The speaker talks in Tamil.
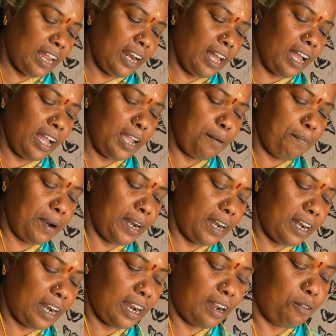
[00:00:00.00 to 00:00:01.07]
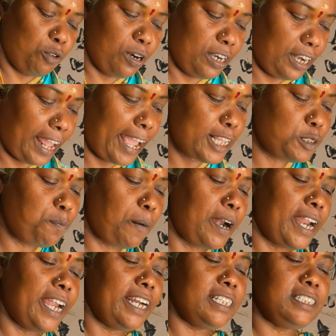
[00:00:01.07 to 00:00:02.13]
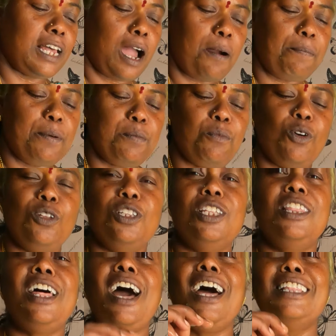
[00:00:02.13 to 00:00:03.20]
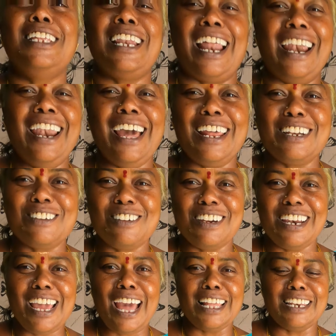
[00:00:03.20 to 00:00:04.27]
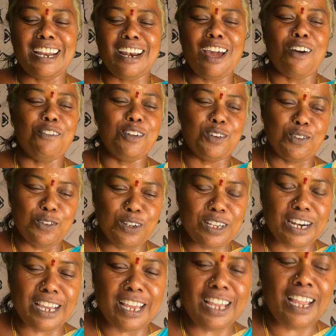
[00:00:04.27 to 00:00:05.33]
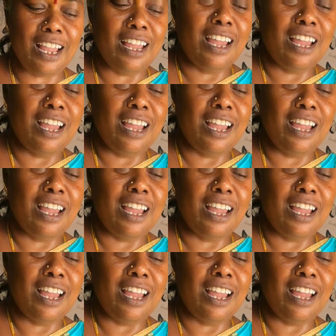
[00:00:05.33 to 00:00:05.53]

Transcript: ஏன்னா இப்படி ஒரு டேஸ்ட் பண்ணிக்கிட்டு சாப்பிடும் பொழுது தான் அது நல்லா இருக்குங்களே அதனால் அவனுக்கு கொடுக்குறேங்க